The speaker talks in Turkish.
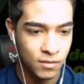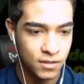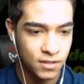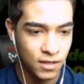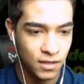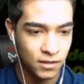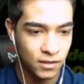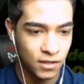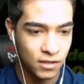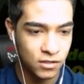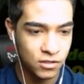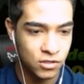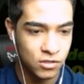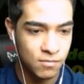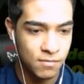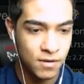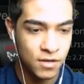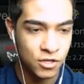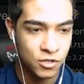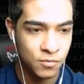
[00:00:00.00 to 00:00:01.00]
tane daha açayım
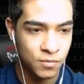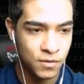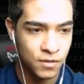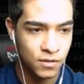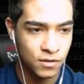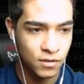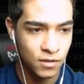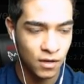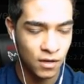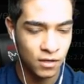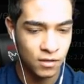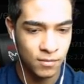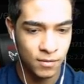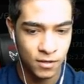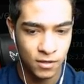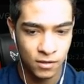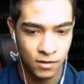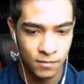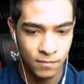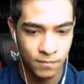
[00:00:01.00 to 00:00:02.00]
5 bin. Hadi
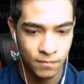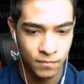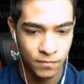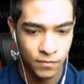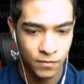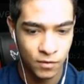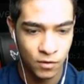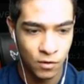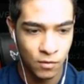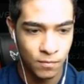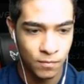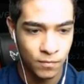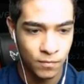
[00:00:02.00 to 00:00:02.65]
bakalım. Hop.